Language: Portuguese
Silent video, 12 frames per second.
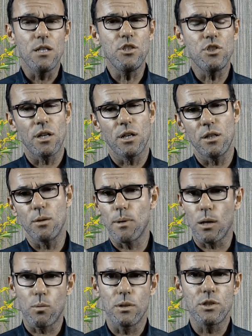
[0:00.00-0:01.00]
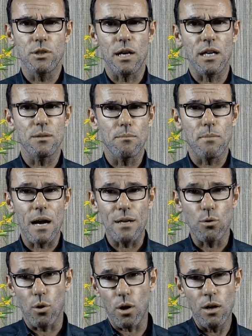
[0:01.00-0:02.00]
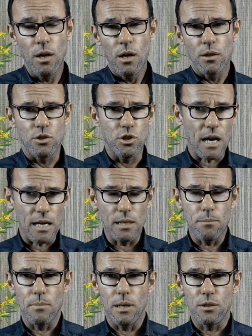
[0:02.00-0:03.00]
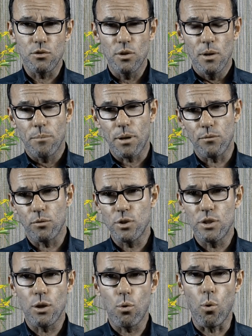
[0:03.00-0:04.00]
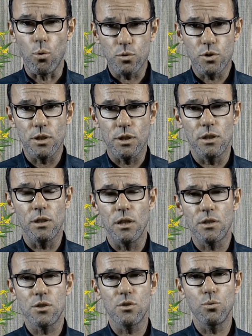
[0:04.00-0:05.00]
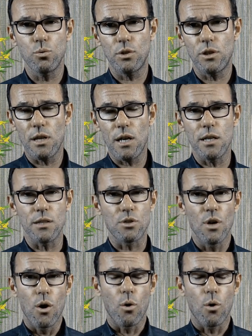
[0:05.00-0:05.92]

ingerir uma quantidade maior de alimentos para você conseguir esses nutrientes,